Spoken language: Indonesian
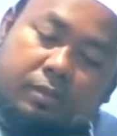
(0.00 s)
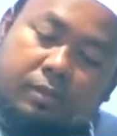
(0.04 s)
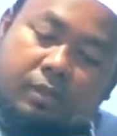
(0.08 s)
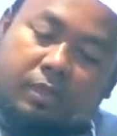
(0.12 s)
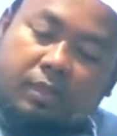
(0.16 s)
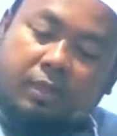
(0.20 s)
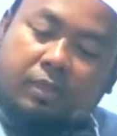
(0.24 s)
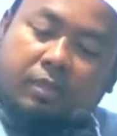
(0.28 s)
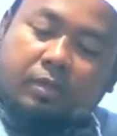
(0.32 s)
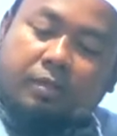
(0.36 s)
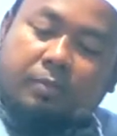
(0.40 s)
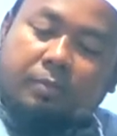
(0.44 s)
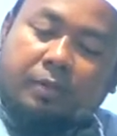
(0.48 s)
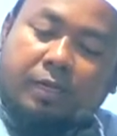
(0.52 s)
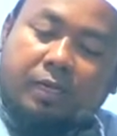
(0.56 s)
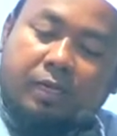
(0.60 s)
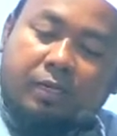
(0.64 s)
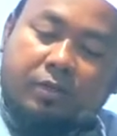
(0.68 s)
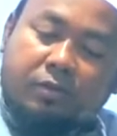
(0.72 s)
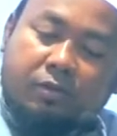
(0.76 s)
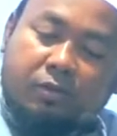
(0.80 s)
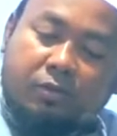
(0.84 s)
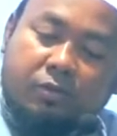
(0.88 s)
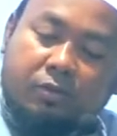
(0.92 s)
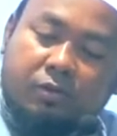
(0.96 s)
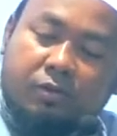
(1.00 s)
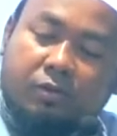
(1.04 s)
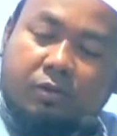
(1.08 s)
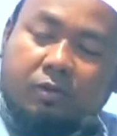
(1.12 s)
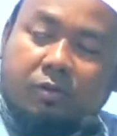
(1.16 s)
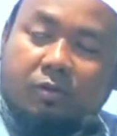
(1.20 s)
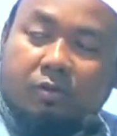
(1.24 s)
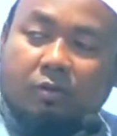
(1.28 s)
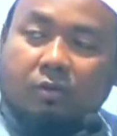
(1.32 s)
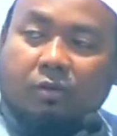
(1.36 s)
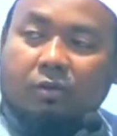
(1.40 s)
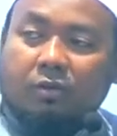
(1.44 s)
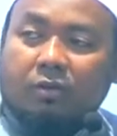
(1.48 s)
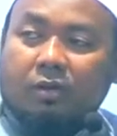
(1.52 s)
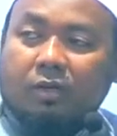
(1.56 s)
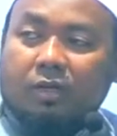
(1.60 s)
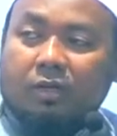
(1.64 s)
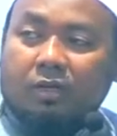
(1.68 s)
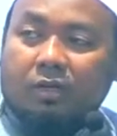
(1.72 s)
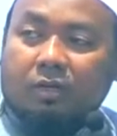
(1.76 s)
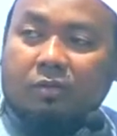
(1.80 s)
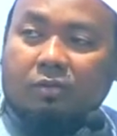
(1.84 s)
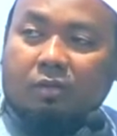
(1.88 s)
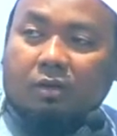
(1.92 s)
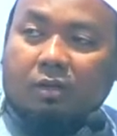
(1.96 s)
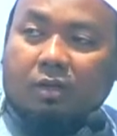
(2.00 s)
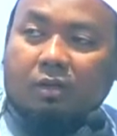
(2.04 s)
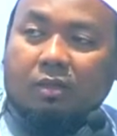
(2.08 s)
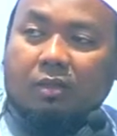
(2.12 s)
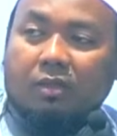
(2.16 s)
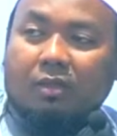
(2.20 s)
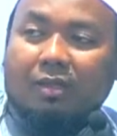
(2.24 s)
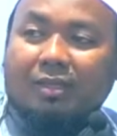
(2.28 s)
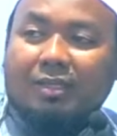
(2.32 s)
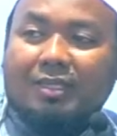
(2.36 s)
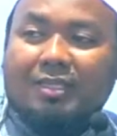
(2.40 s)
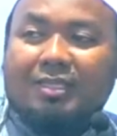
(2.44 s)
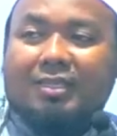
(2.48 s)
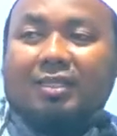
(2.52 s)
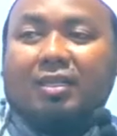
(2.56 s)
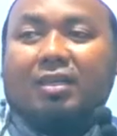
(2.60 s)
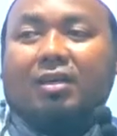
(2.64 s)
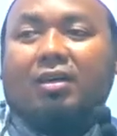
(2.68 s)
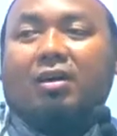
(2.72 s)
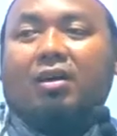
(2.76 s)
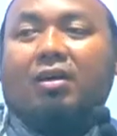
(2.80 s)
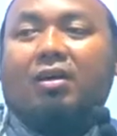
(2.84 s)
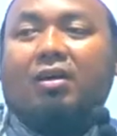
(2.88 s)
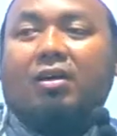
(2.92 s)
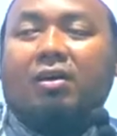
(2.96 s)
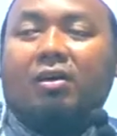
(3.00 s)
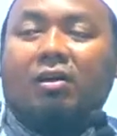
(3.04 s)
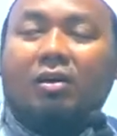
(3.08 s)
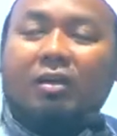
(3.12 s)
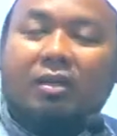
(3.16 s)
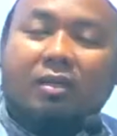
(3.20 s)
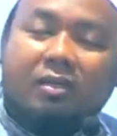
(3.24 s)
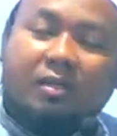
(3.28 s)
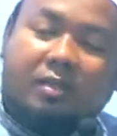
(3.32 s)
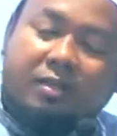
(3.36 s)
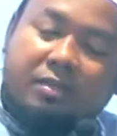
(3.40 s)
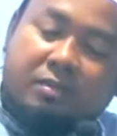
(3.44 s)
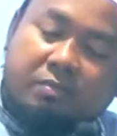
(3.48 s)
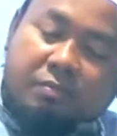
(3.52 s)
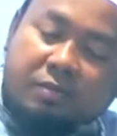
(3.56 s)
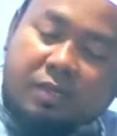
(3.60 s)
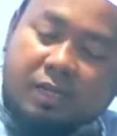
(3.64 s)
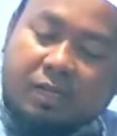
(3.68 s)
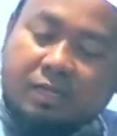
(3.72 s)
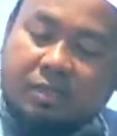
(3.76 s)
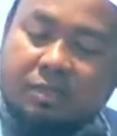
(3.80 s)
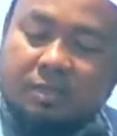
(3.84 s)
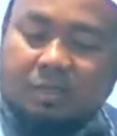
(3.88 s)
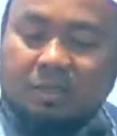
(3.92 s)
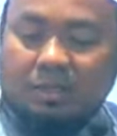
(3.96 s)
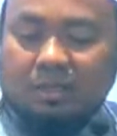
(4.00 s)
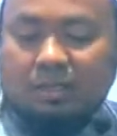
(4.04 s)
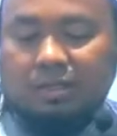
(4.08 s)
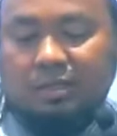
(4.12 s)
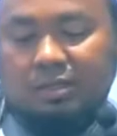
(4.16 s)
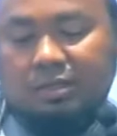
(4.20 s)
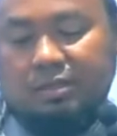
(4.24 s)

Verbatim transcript: Iya, malah cocok. Onda oh, kajian Allah istikharah akan biasa.